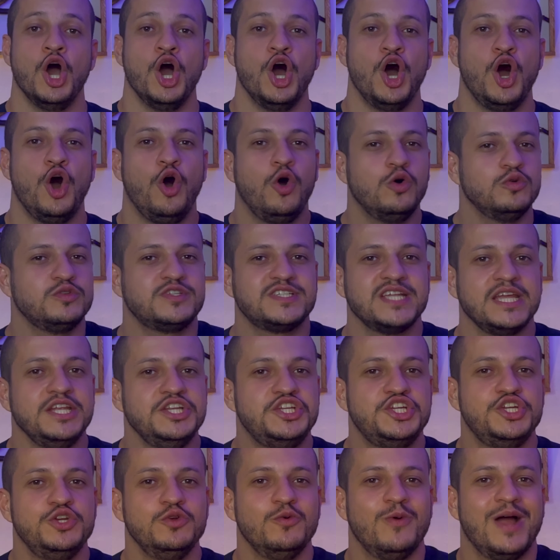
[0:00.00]
Ou
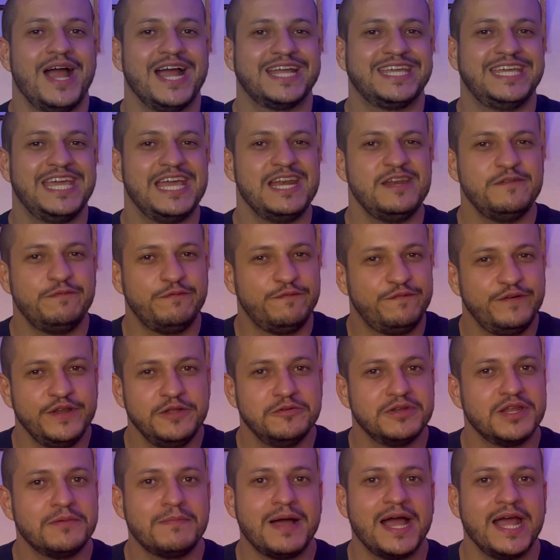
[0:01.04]
sentiu aquele frio
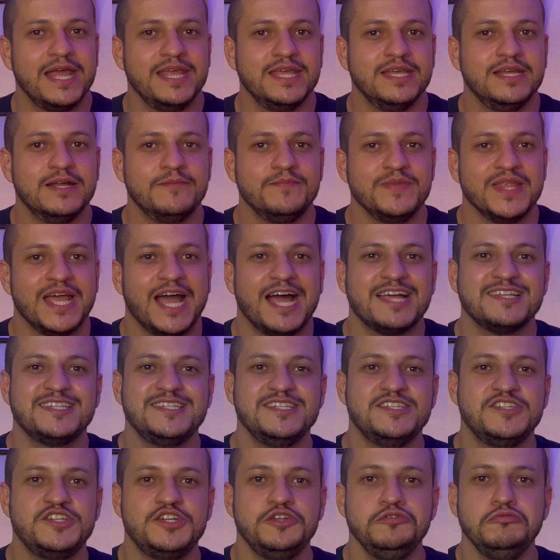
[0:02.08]
na barriga
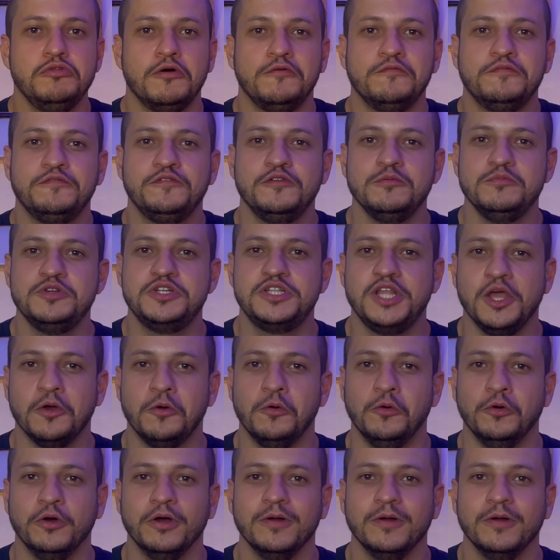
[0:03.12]
assistindo a um filme de terror?